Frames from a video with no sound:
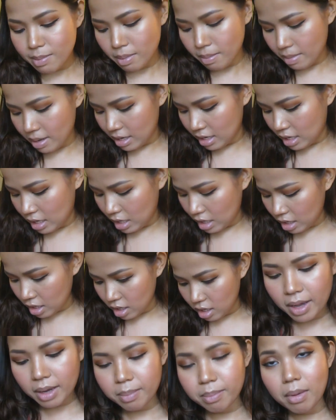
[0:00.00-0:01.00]
ประมาณนี้
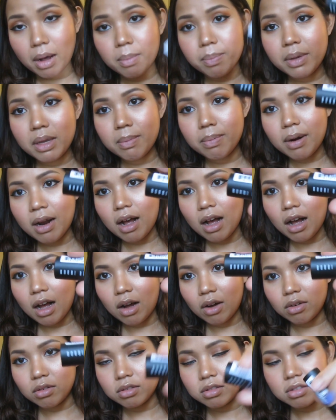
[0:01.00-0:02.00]
เป็นบบบี้บราวน์